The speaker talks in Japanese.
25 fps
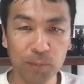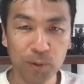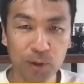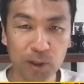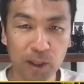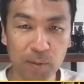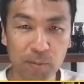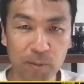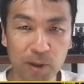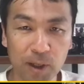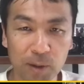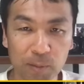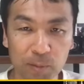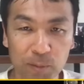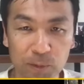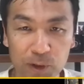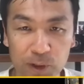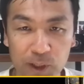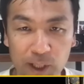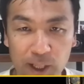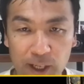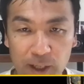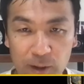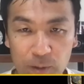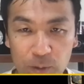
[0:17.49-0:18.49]

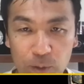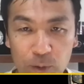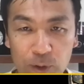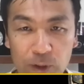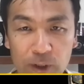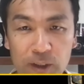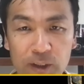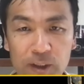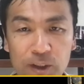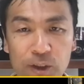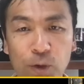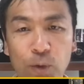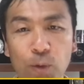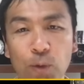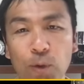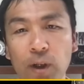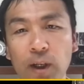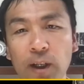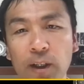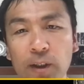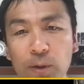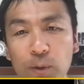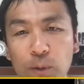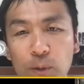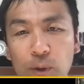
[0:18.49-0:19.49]
プレミアムレアコイン紹
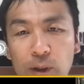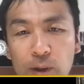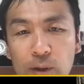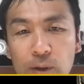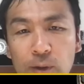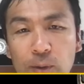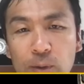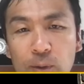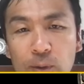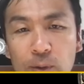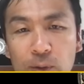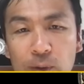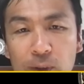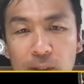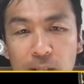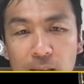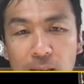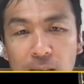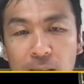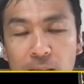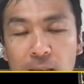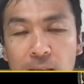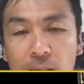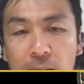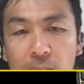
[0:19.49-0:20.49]
介動画ということ
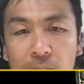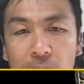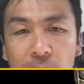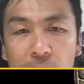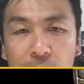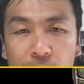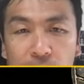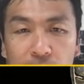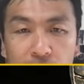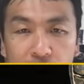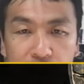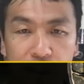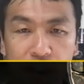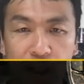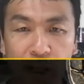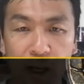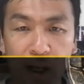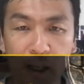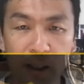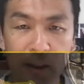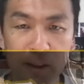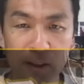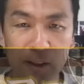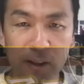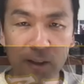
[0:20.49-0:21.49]
で私
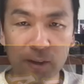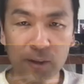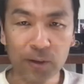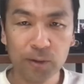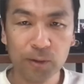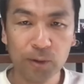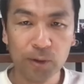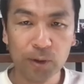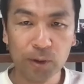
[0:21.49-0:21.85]
がアンティークコ